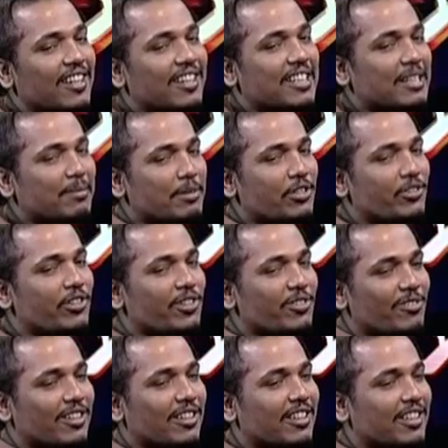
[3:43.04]
টিভি
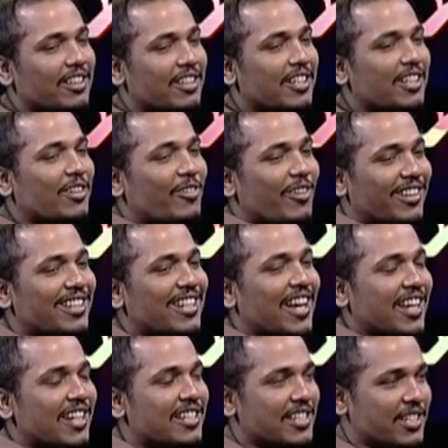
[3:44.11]
শুটিংগুলো ঈদের কয়েকদিন
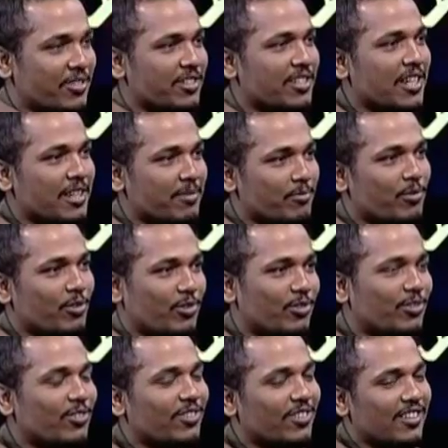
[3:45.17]
আগেই শেষ হয়ে যায় মূলত
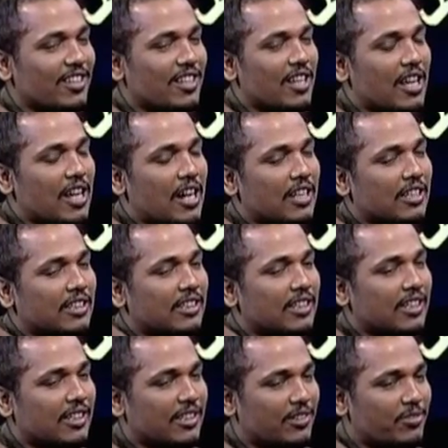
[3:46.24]
আর
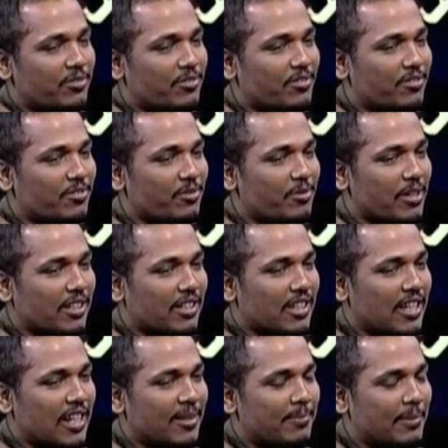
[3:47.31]
ঈদের দু একটা
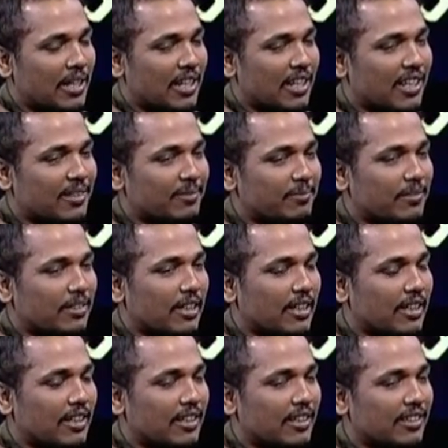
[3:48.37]
লাইভ থাকে
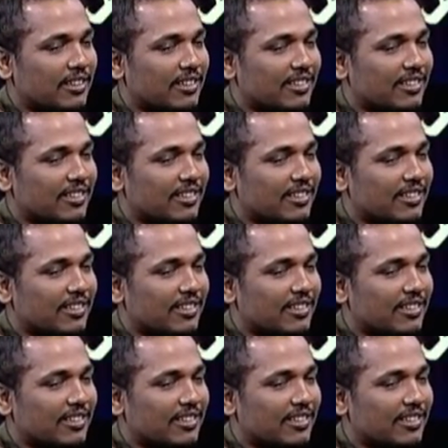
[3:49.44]
আর